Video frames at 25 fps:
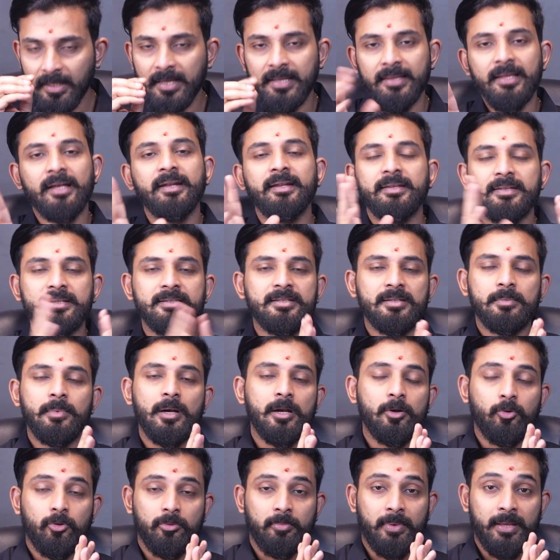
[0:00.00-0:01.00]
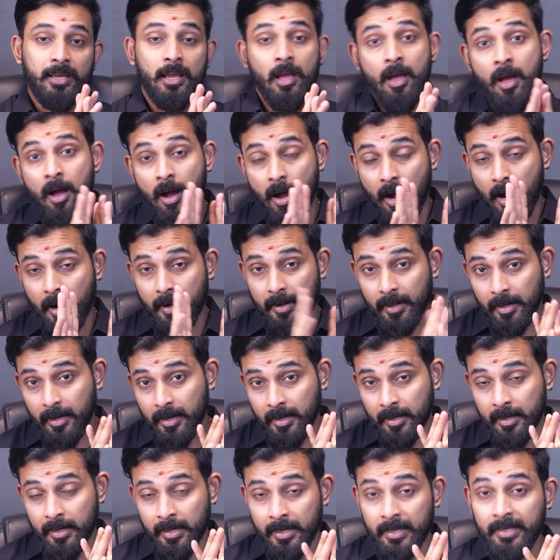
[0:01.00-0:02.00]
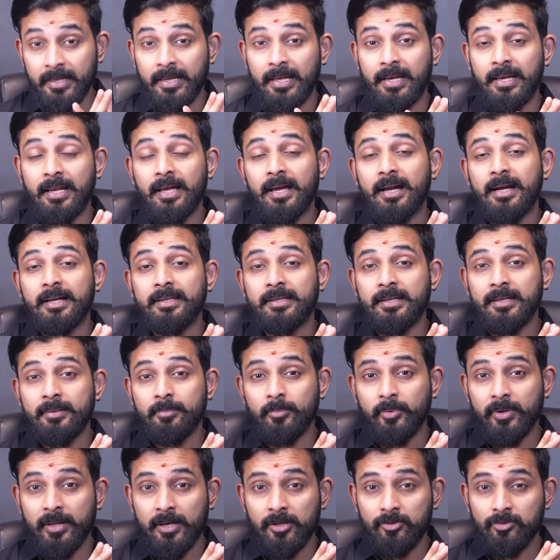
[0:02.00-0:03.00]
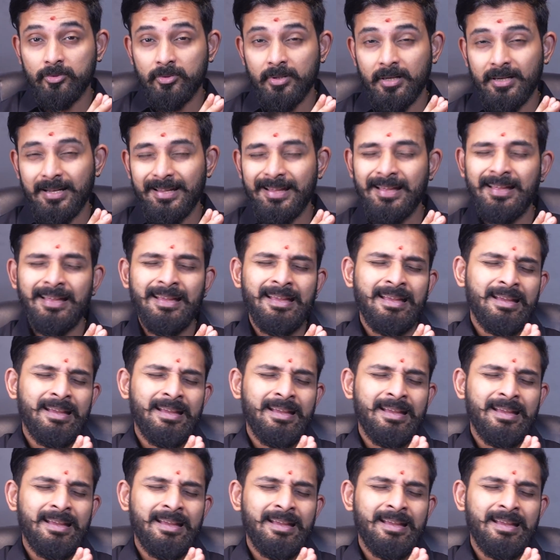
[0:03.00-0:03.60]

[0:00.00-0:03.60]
இதுதான் நிதர்சனமான உண்மை ஆனால் எல்லா இடத்துலையும் போய் என்ன சொல்லலாம்னா